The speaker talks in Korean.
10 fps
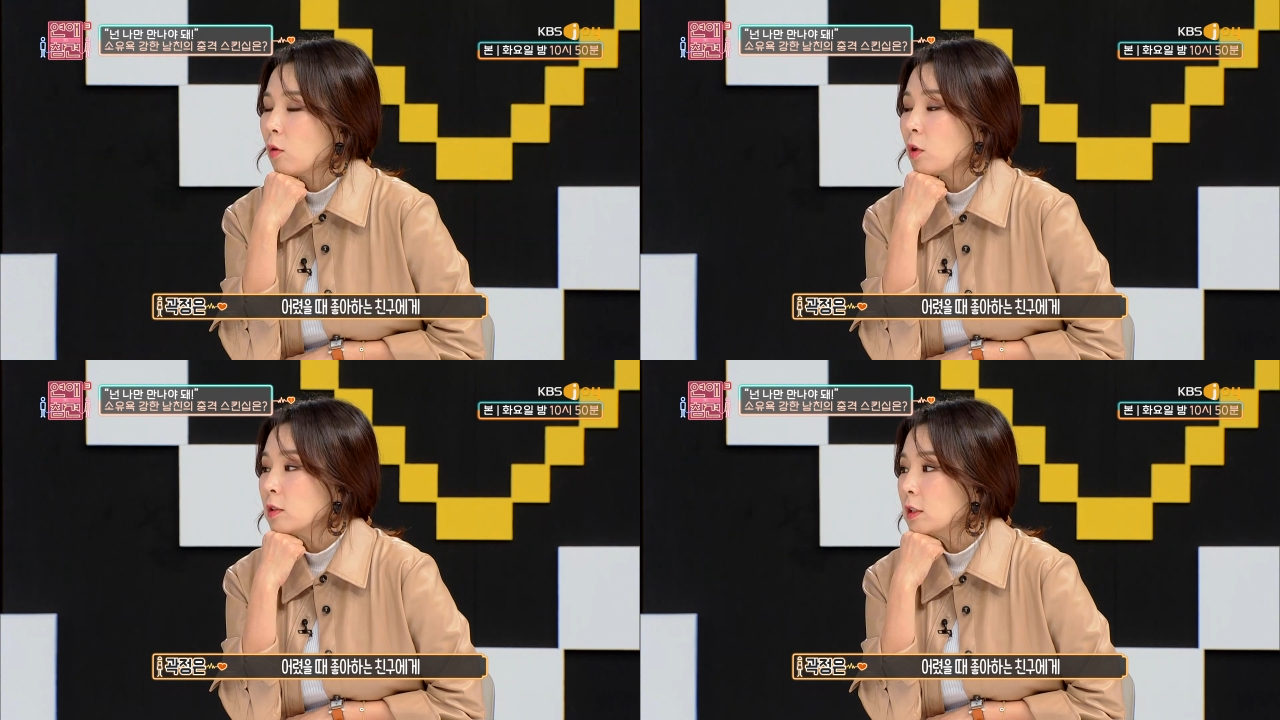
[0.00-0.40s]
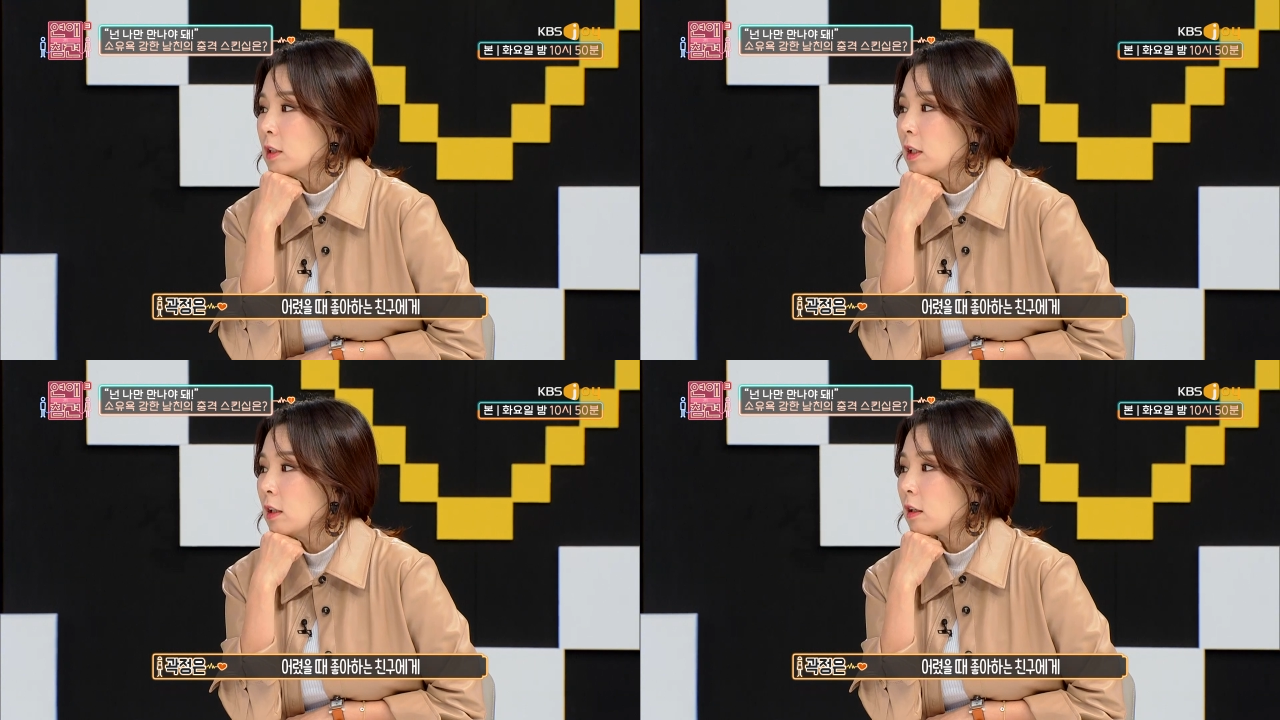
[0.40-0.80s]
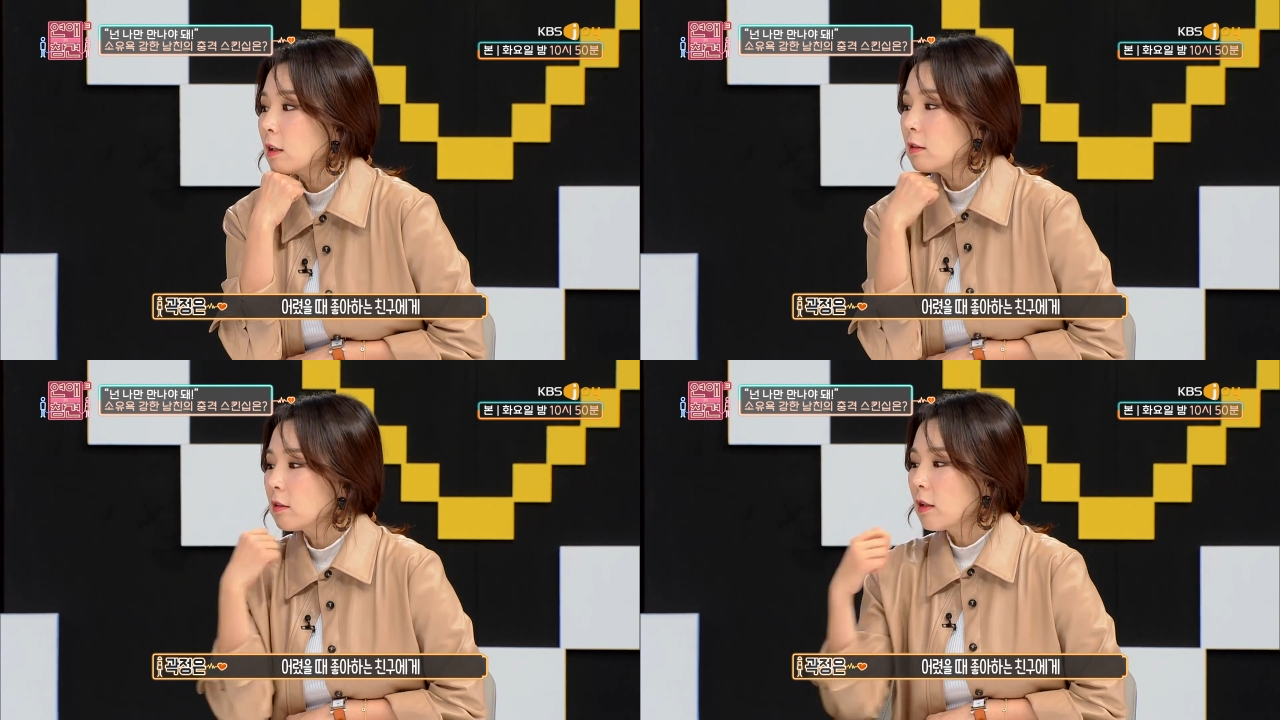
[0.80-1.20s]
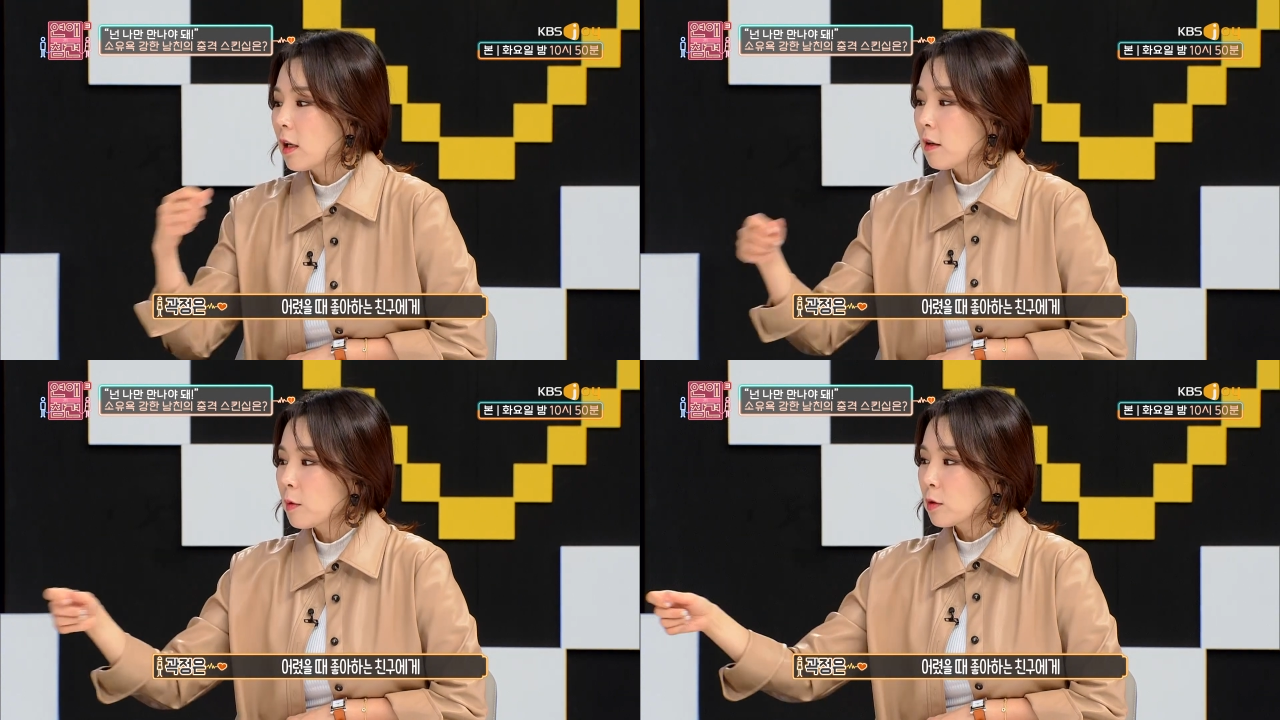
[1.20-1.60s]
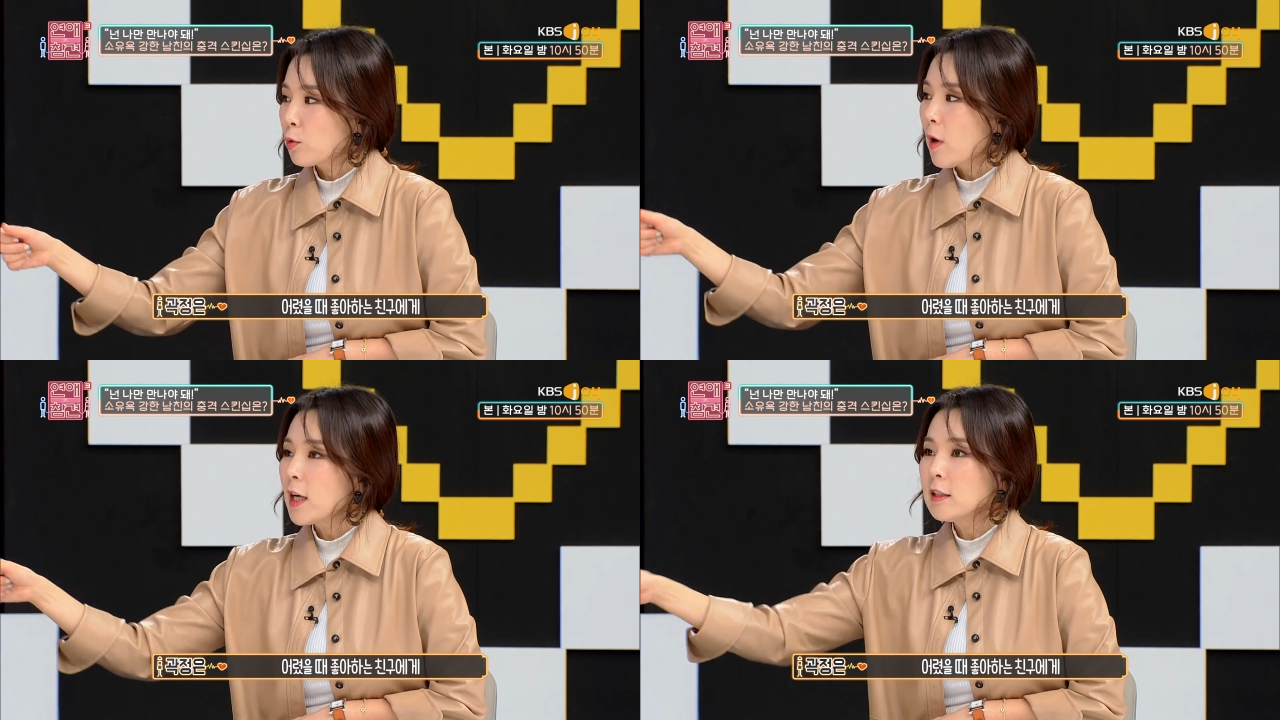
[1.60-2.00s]
어렸을 때 약간 그냥 내가 막
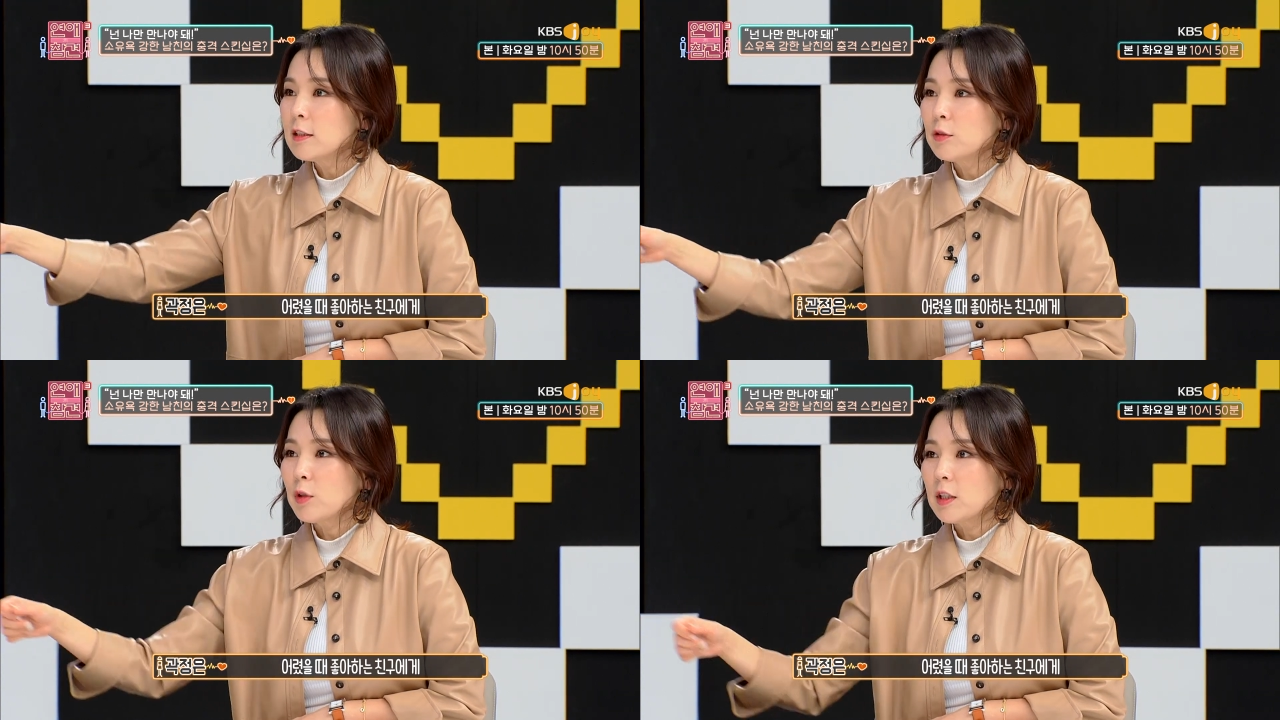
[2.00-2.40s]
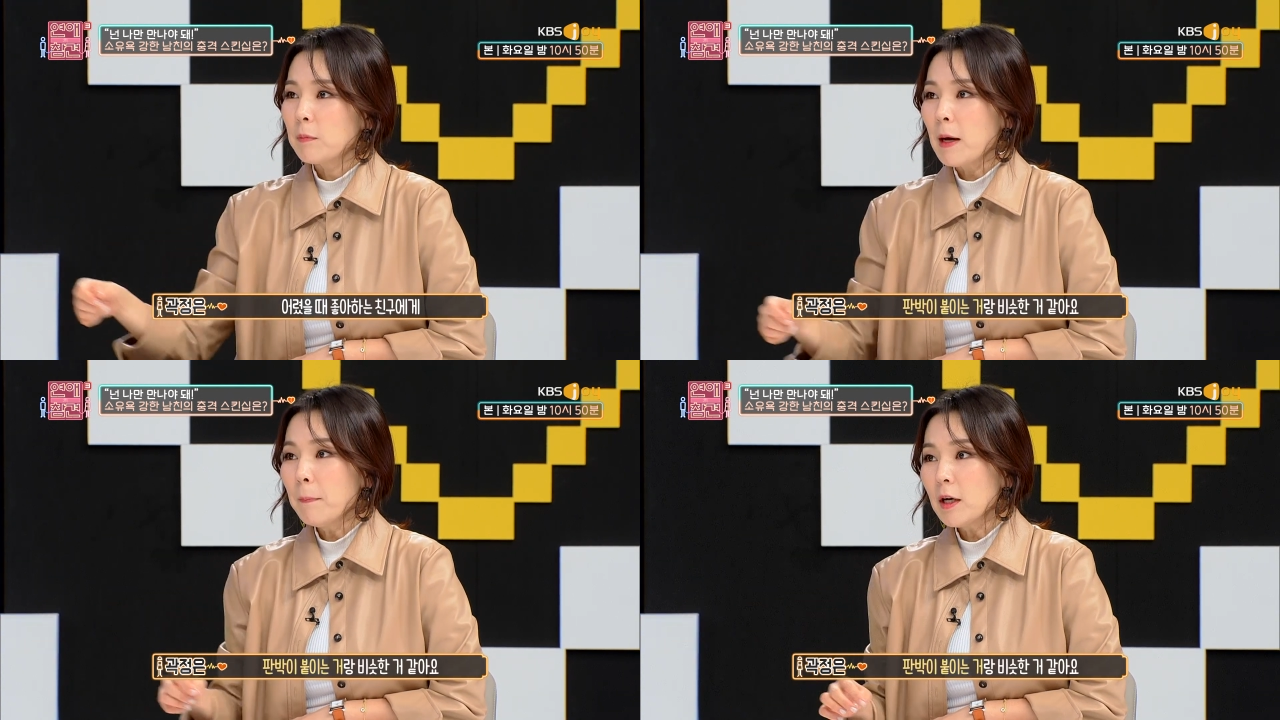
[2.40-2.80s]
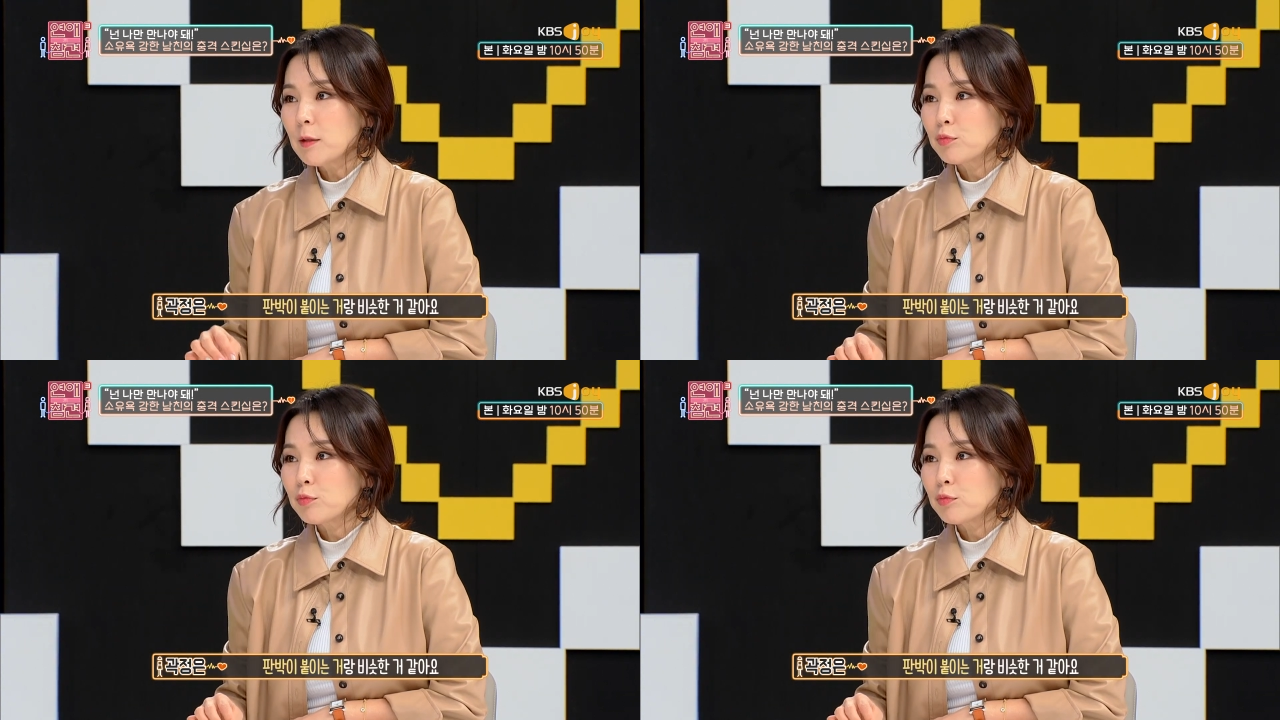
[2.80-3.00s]
좋아하는 친구한테 판박이